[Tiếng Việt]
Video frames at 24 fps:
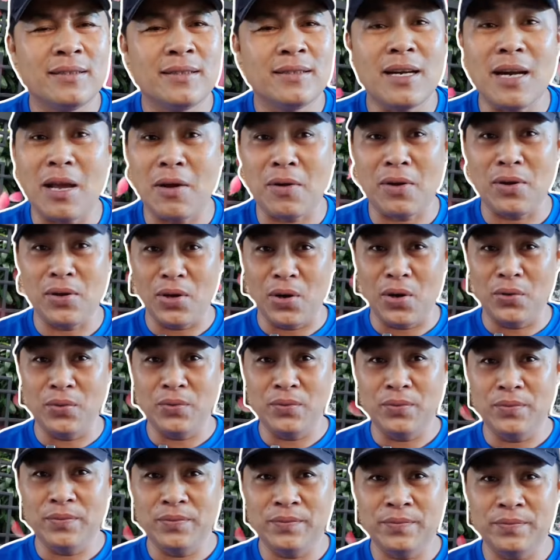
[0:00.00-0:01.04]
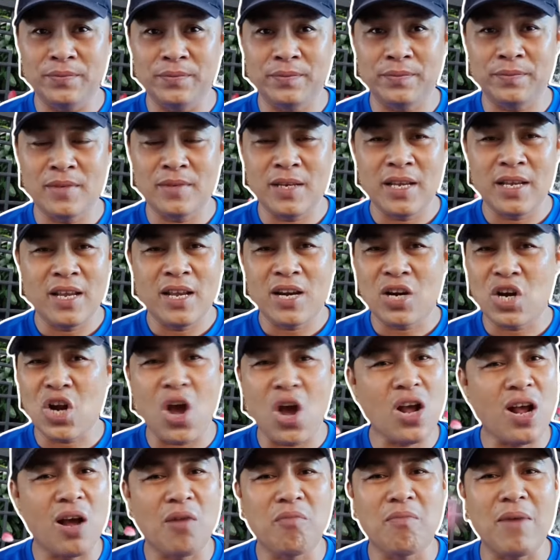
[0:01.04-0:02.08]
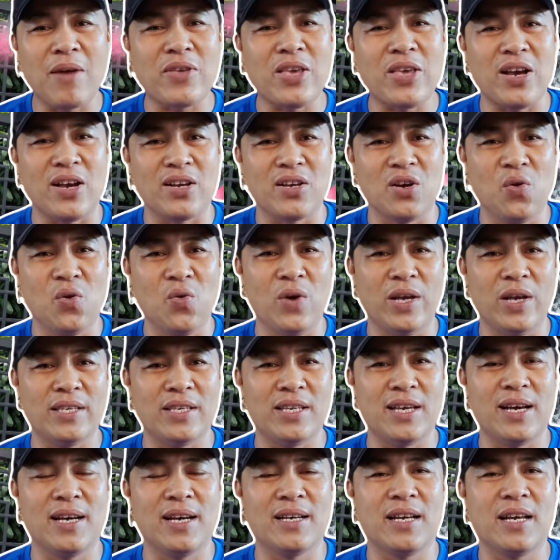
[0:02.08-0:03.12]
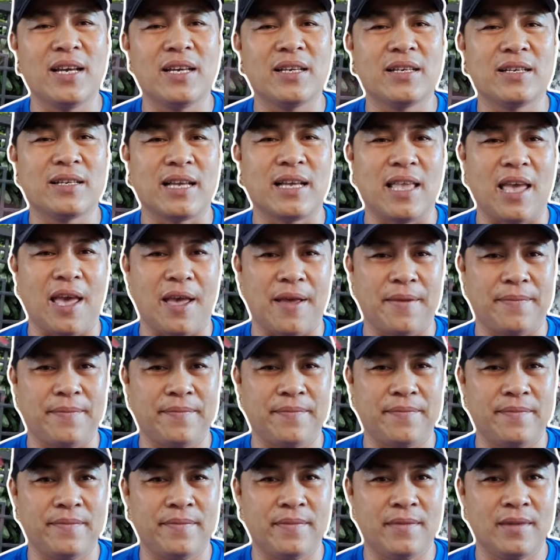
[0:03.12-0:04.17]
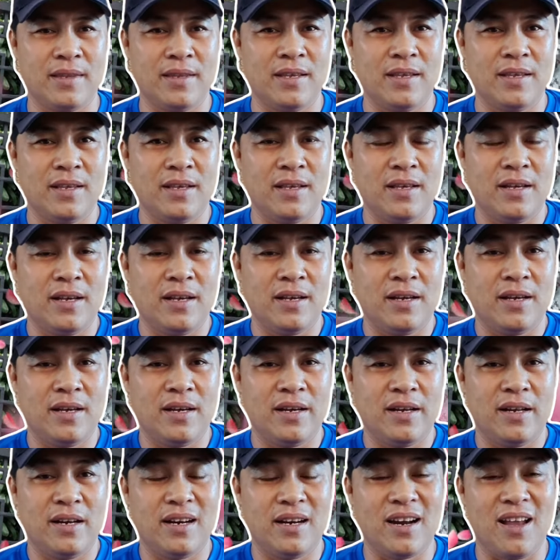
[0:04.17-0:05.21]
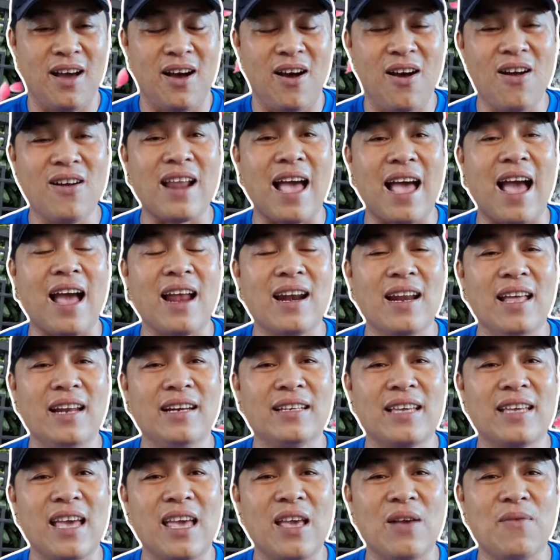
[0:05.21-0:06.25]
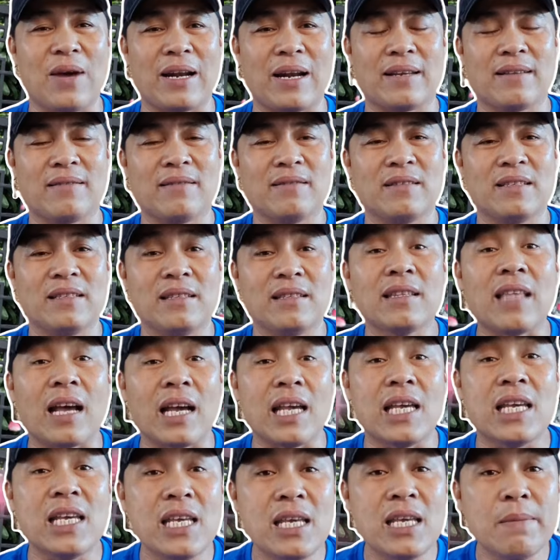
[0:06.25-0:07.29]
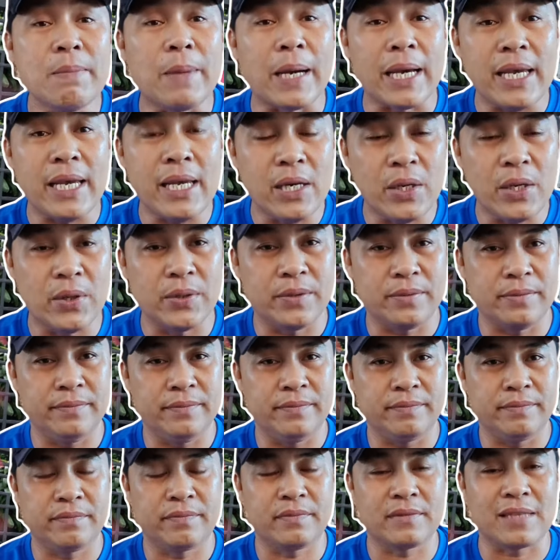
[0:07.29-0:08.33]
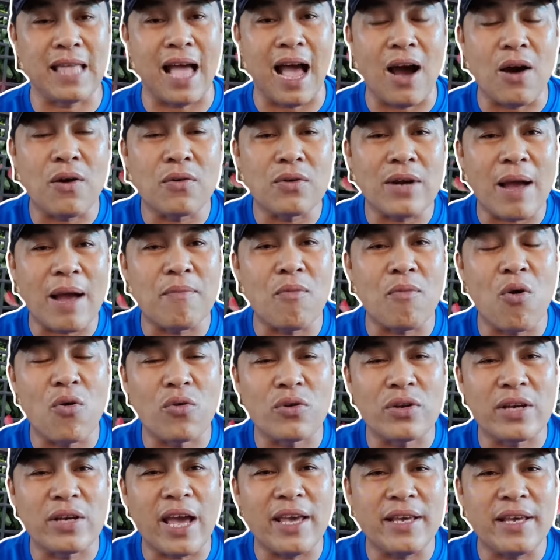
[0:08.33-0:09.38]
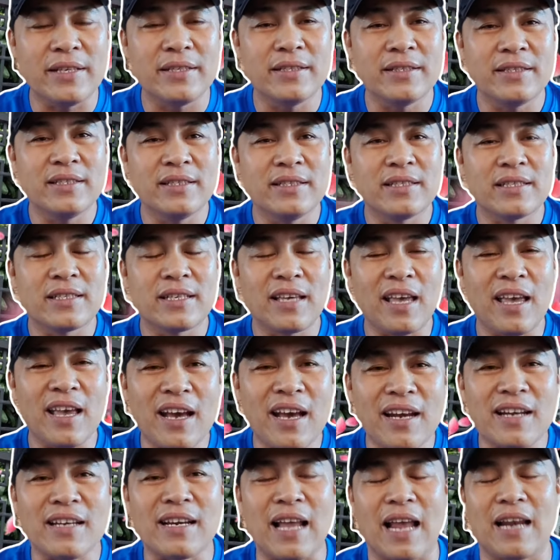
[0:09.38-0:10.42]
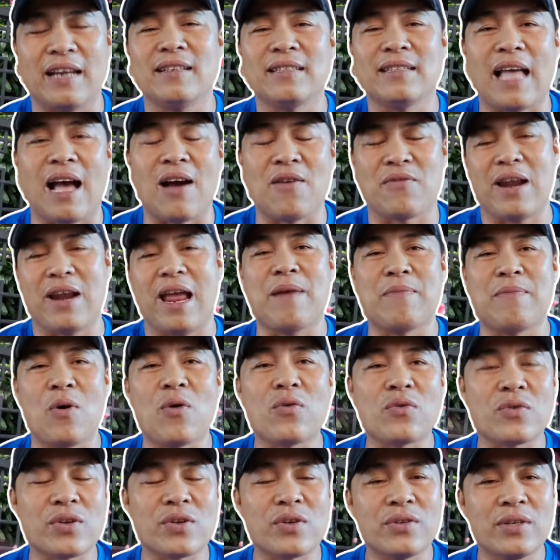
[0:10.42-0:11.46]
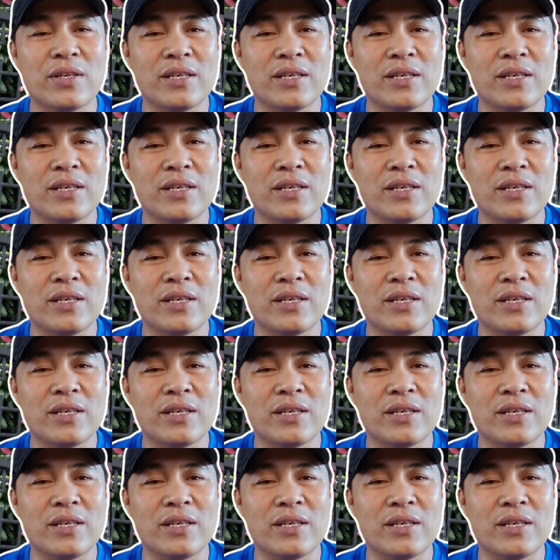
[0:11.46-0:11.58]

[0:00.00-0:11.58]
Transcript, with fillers: nó đâu có ngu nó không bao giờ ngu hết trơn á cả nhà nó đã lên kế hoạch tỉ mỉ luôn tạo ra một cái cái hình ảnh tạo ra một